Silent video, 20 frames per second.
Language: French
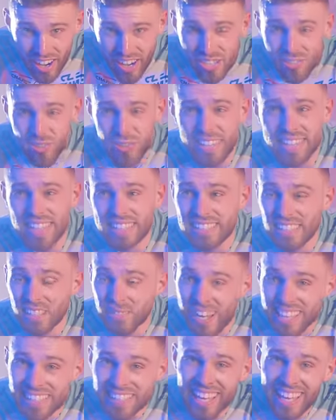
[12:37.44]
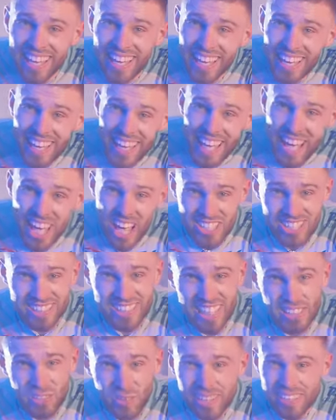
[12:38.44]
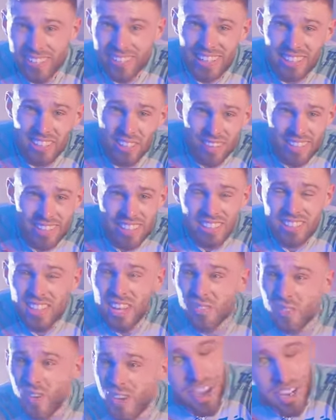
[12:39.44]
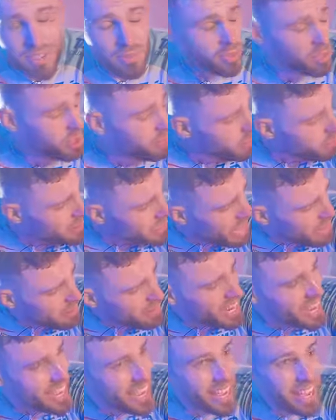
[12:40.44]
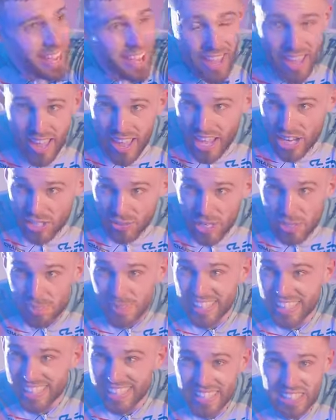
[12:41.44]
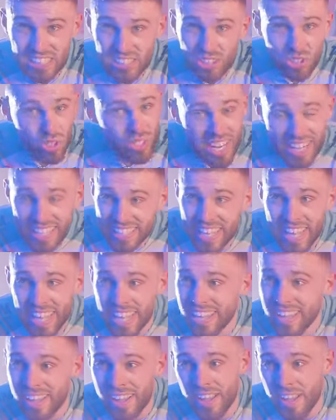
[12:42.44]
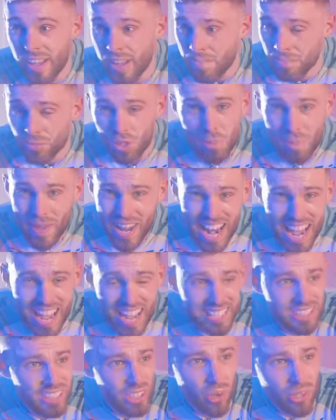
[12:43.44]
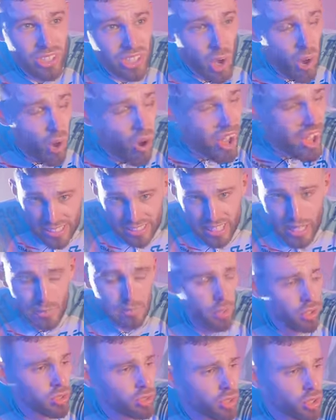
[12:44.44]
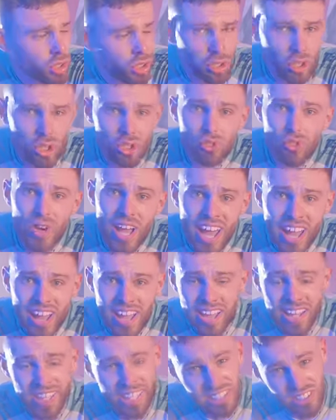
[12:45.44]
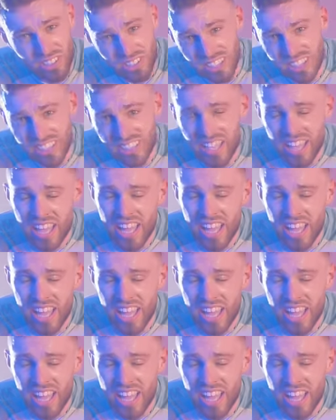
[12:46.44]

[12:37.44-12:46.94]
Ah, je voulais 400 watts. J'étais à 399. Ah, je me suis mis minable. Et je crois que je passe à 400 sur la ligne. Tout pile, 0-0. C'est un peu en dessous de ce que je voulais, 410.